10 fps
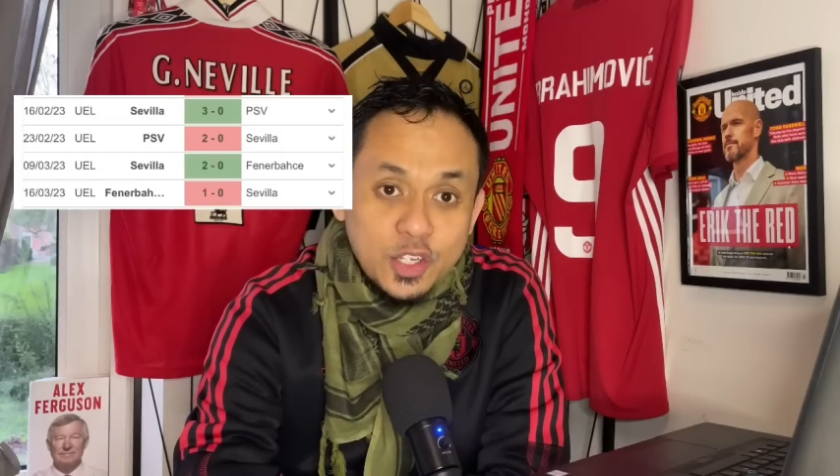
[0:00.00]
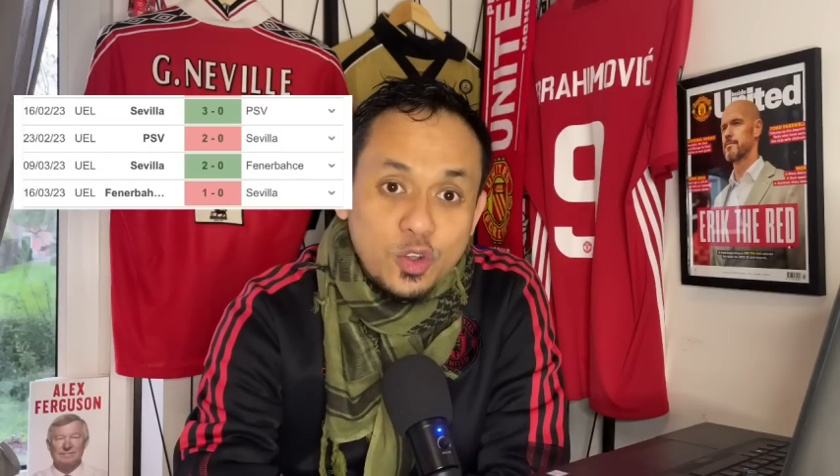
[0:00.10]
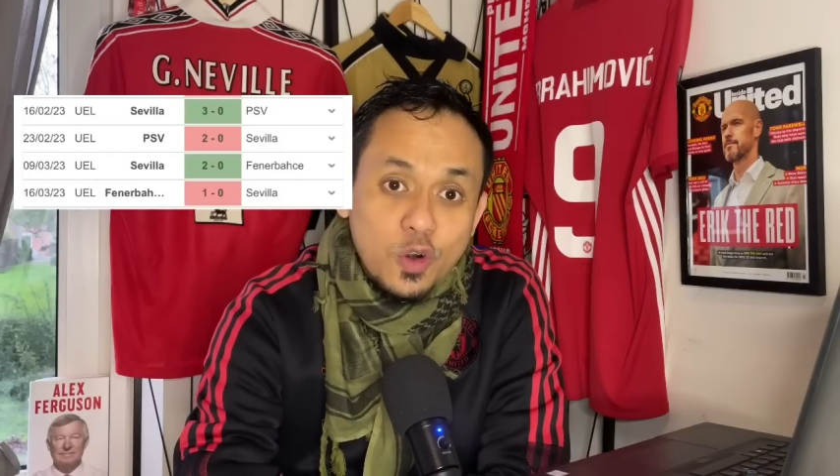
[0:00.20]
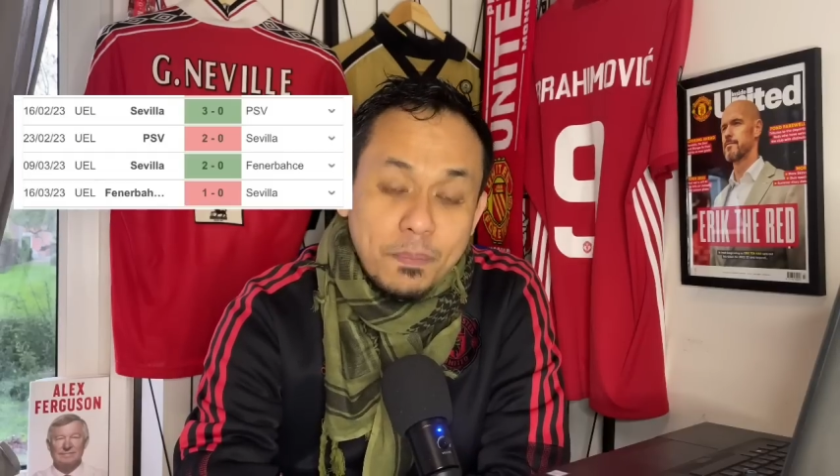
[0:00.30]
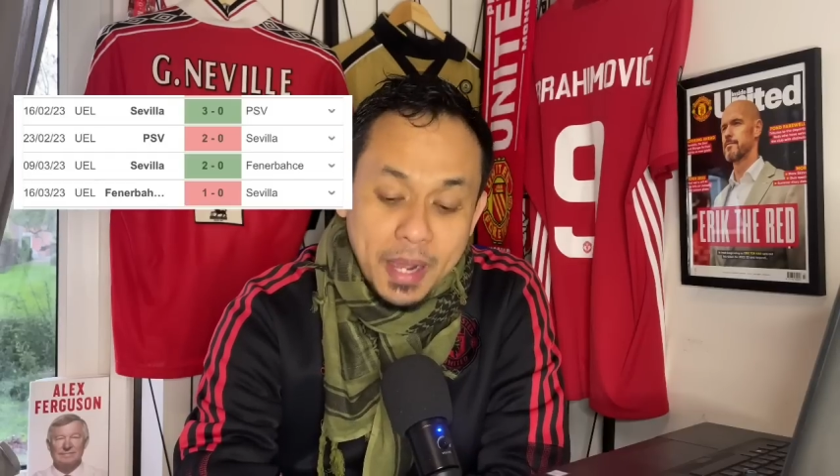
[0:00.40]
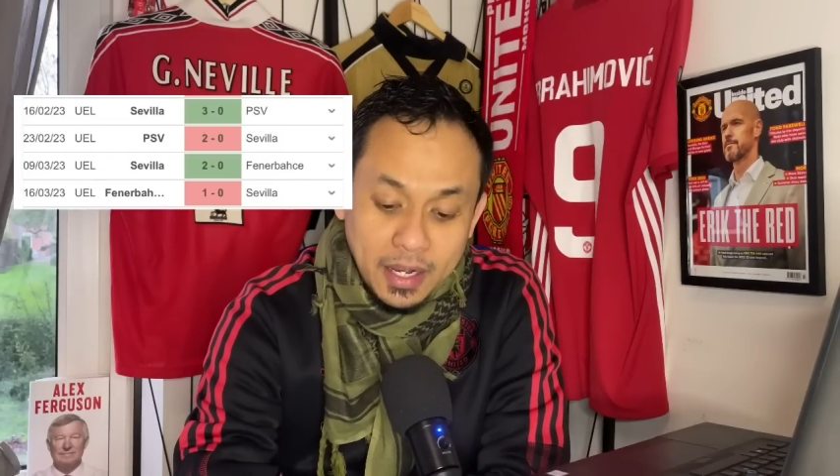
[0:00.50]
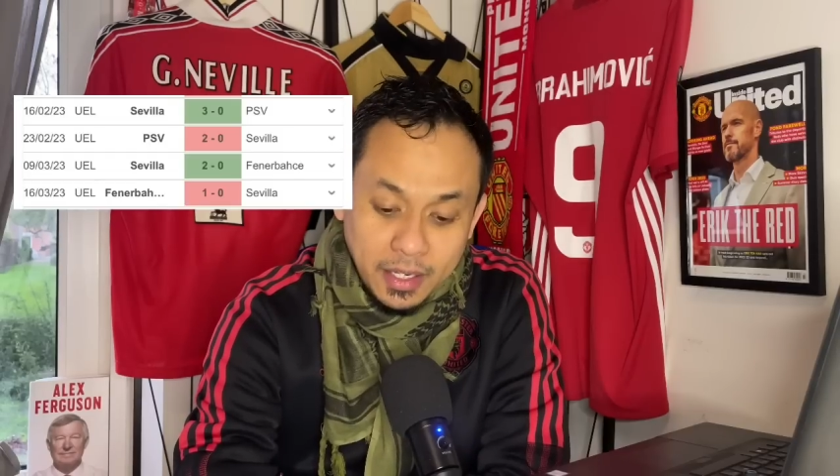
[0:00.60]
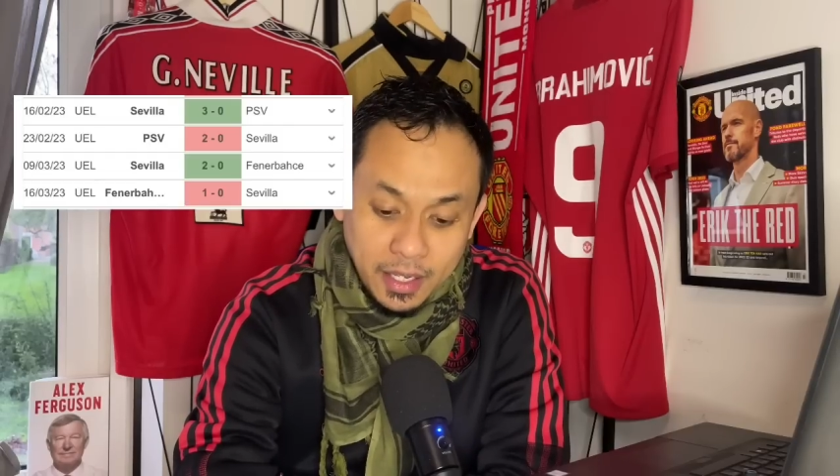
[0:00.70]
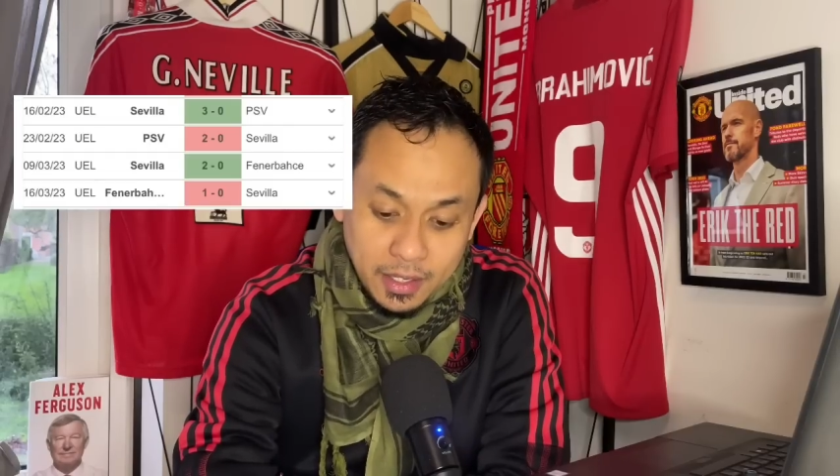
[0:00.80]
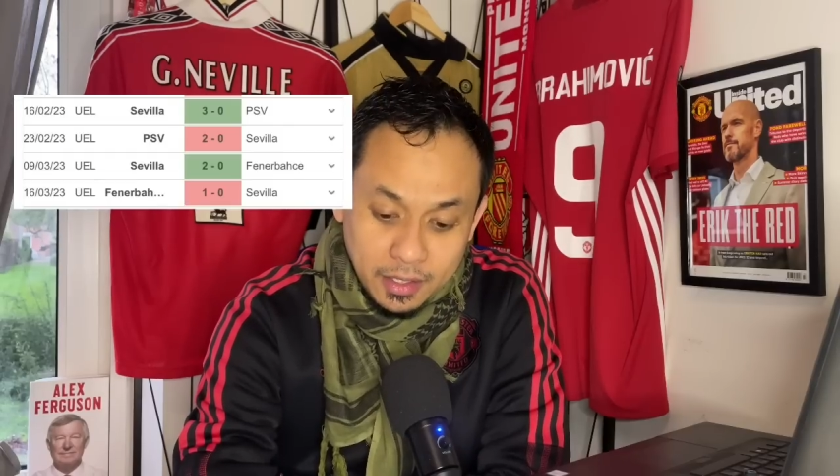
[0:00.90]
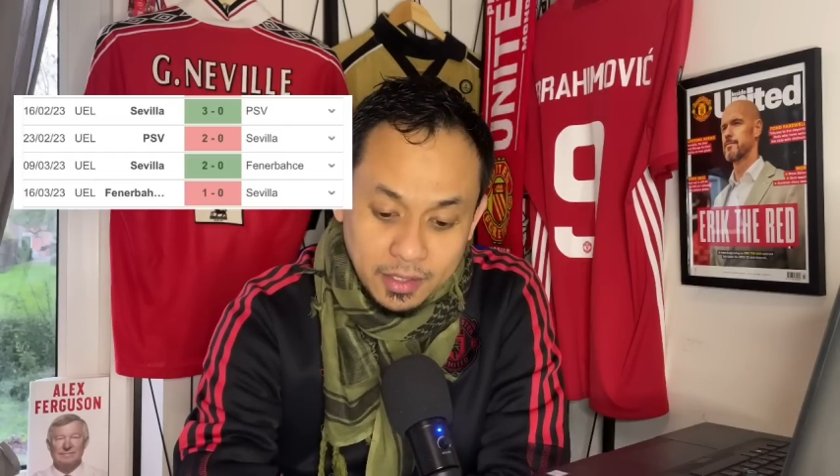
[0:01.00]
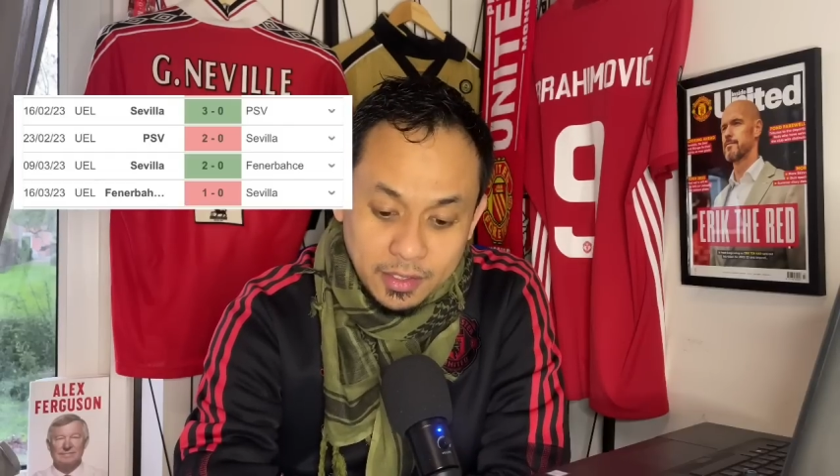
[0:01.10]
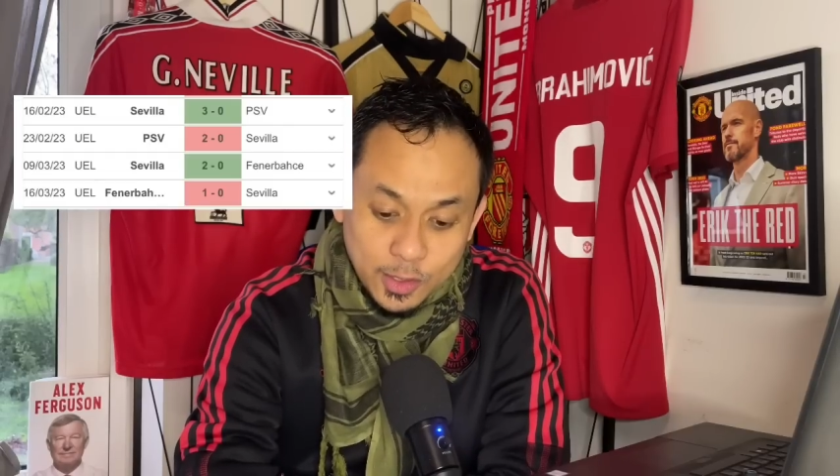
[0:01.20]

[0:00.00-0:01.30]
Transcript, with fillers: di Europa League